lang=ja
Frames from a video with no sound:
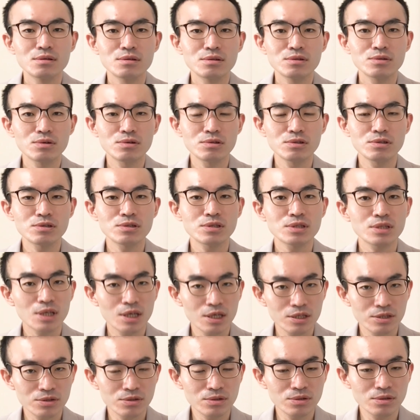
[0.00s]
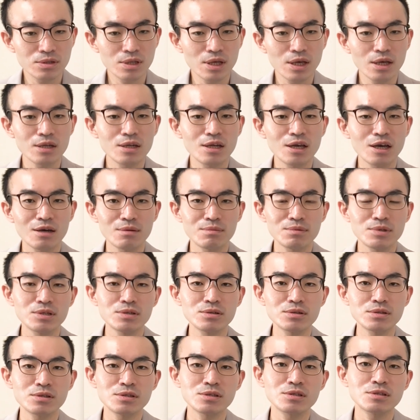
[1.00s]
そういうスケジュールでリハビリ
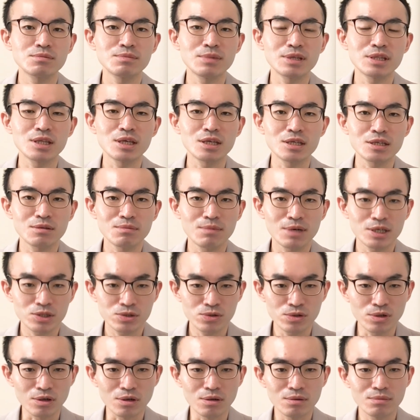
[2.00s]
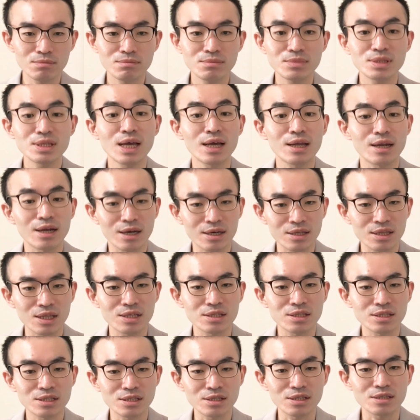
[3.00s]
を進めていきましょう。みたいな
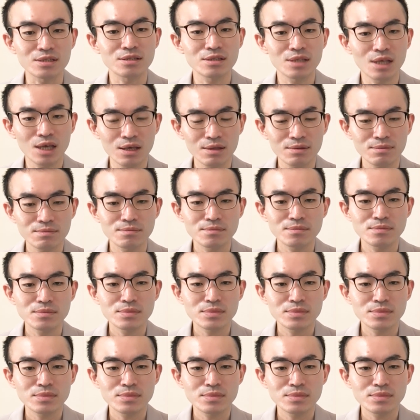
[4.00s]
形ですね。